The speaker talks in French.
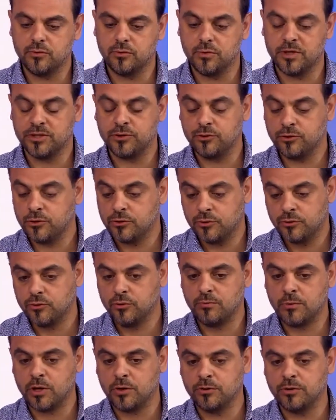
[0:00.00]
tout, le
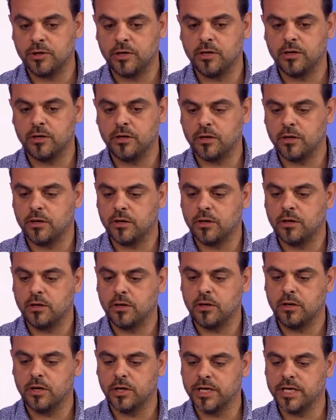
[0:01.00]
monde euh,
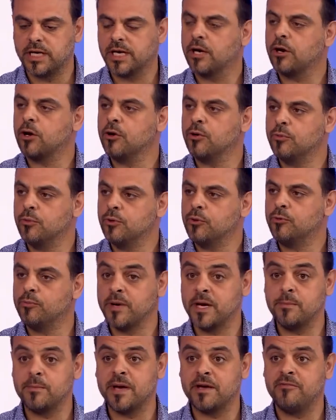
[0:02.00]
a écrit un mot,
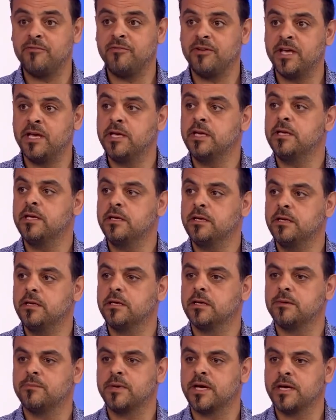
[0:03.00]
même ma fille,
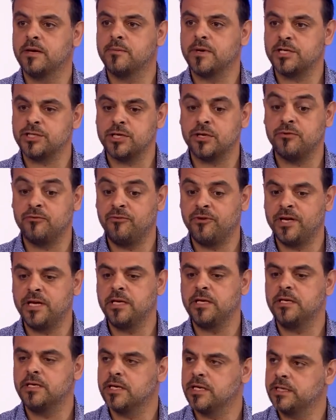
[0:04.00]
qui, ma, ma, jeune
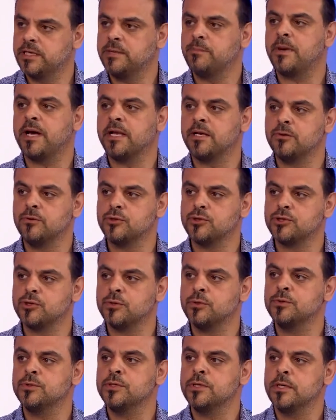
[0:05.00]
fille qui a été parlée au
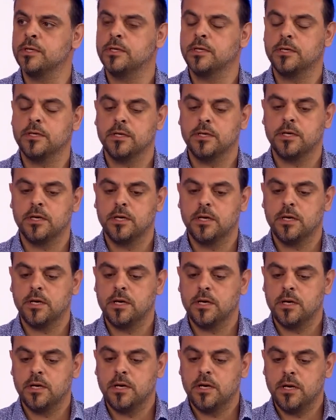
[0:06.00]
juge,
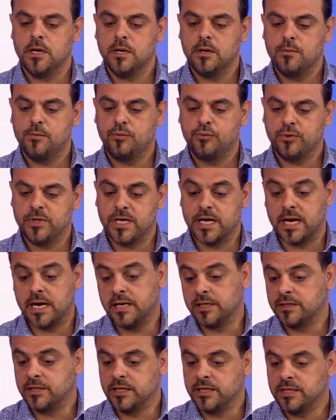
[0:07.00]
puis
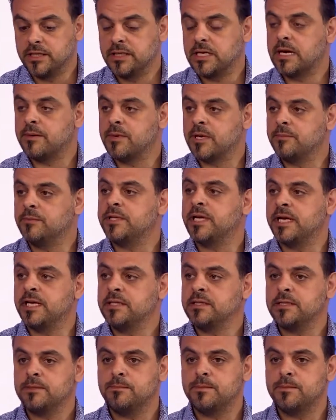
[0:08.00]
Anthony en même temps.